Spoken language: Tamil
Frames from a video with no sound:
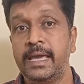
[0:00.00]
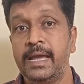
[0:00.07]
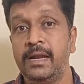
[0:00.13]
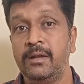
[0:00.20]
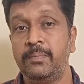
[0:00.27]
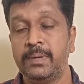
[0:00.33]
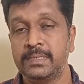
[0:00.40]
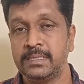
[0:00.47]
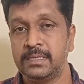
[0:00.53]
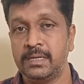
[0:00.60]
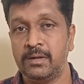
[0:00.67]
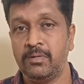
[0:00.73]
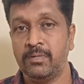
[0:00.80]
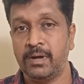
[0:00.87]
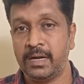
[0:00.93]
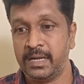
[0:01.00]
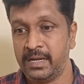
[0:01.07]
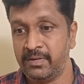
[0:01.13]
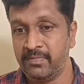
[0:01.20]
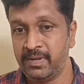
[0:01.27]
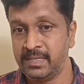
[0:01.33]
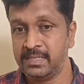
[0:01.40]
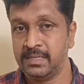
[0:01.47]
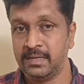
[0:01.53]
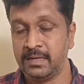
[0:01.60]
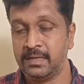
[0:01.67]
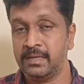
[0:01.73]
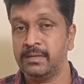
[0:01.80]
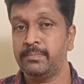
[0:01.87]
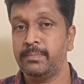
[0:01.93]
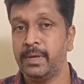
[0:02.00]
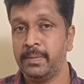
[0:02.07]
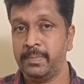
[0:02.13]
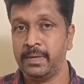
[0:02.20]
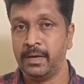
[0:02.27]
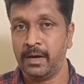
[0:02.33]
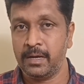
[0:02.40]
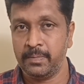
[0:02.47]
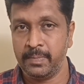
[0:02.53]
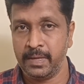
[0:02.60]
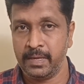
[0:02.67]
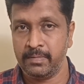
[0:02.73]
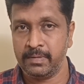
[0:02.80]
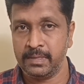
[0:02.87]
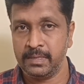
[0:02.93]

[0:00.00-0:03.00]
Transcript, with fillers: ஏழு பர்சன்ட் அளவுக்கான இன்ஃப்ளேஷன் இருக்குது மேபி ஆர்பிஐ